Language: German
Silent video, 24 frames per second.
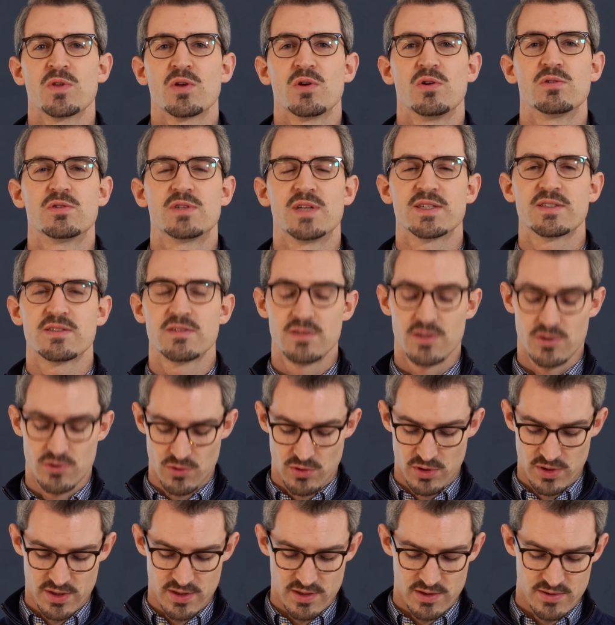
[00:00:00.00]
Und das ist
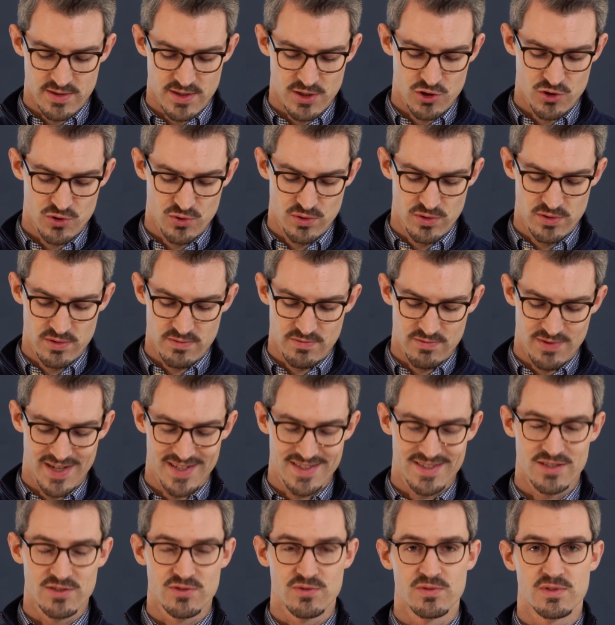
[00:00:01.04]
natürlich sehr schön
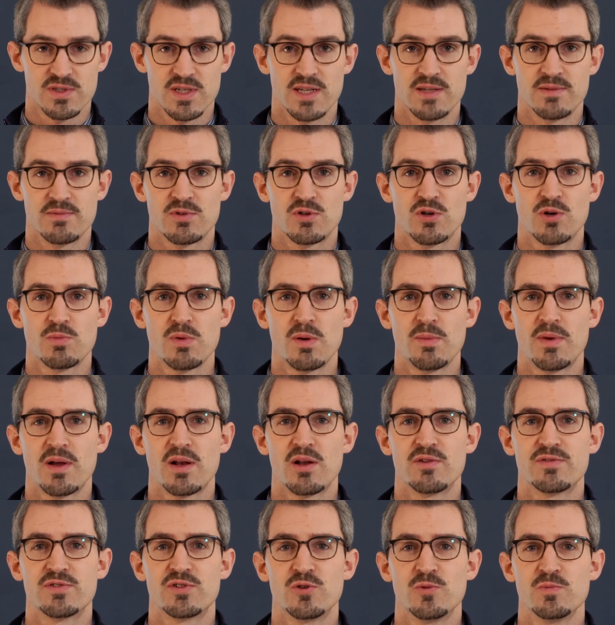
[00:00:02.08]
weiterzusehen. Gucken wir mal
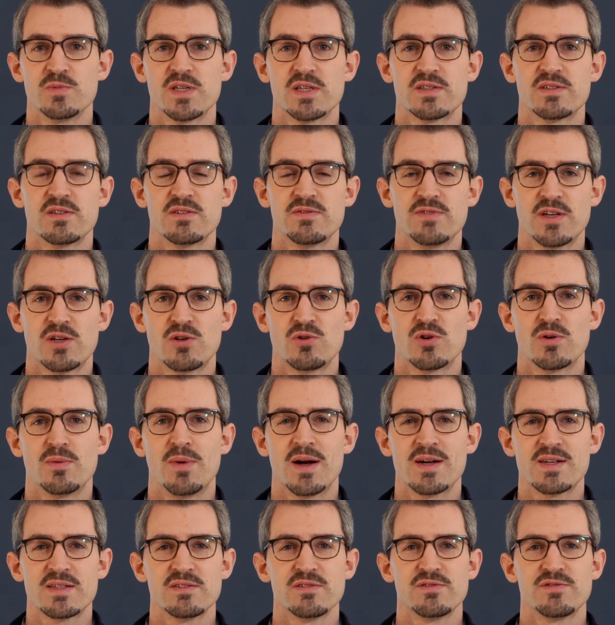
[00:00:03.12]
auf die Umsatzentwicklung im
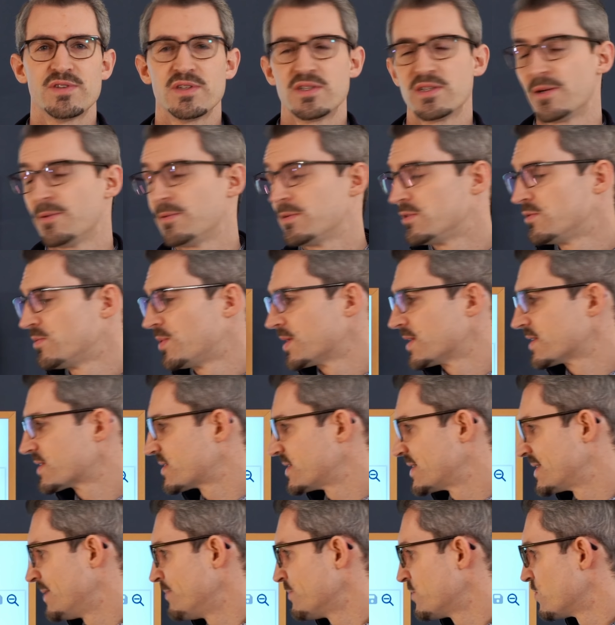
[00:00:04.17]
Aktienfinder über das
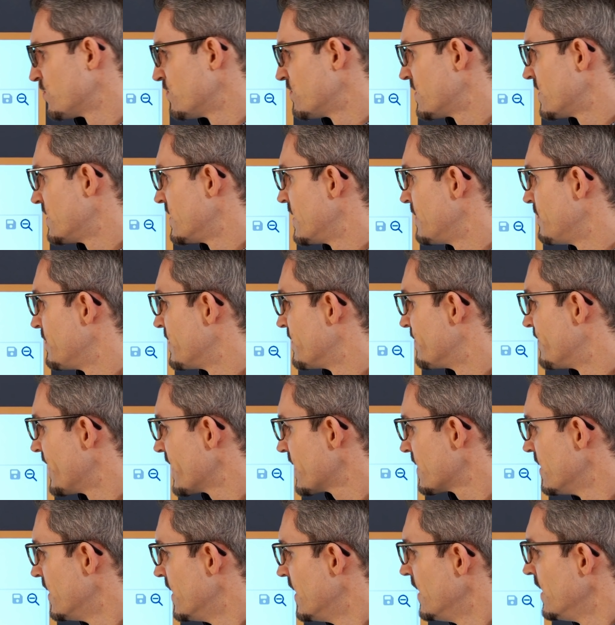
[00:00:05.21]
gesamte Unternehmen
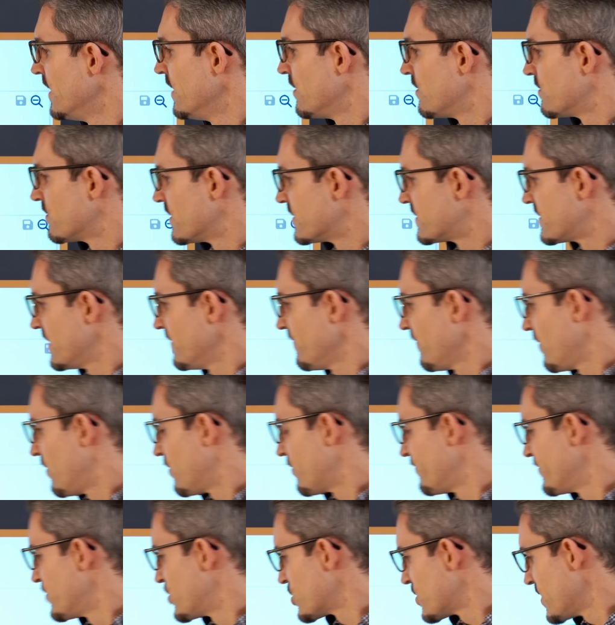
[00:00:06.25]
hinweg. Und da sehen wir
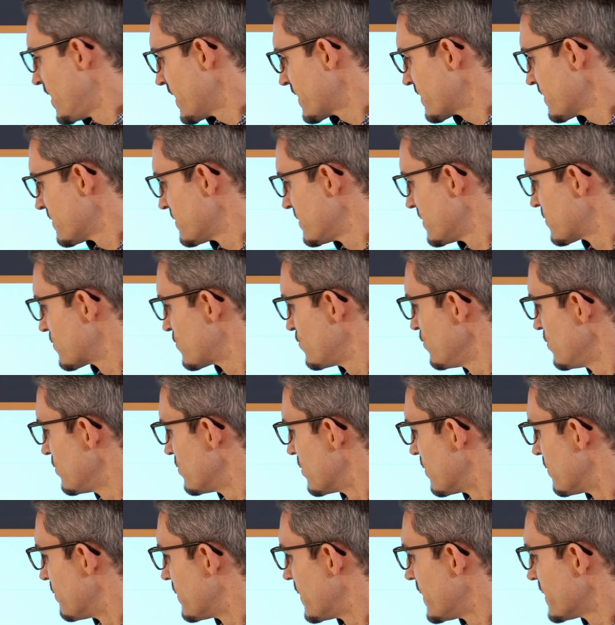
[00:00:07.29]
auch, wie stark das hier
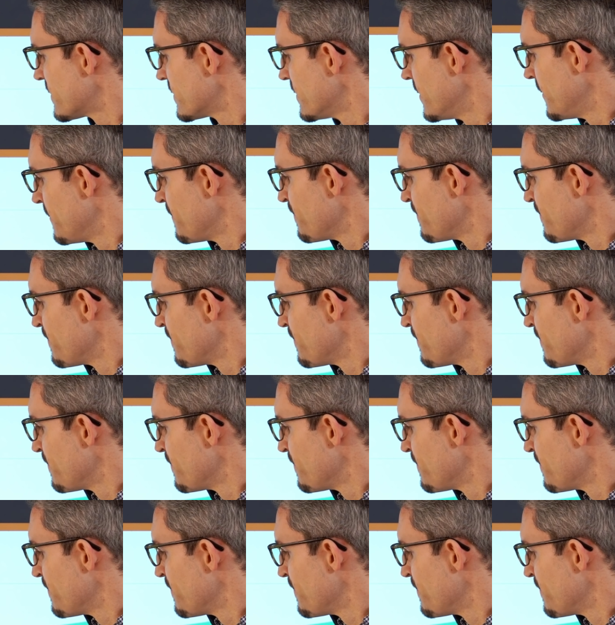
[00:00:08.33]
zugenommen hat